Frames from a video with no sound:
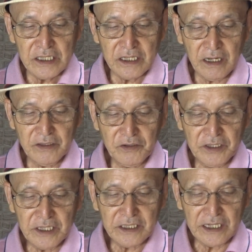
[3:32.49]
気合を
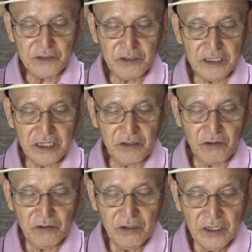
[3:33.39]
入れたい時な
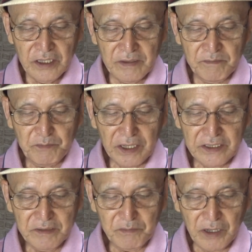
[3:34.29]
ど、頻
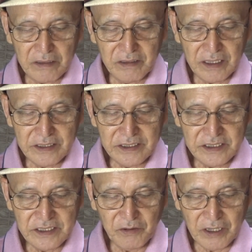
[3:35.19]
繁に丸刈りに
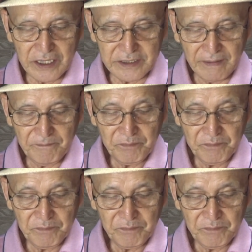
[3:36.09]
しておられた。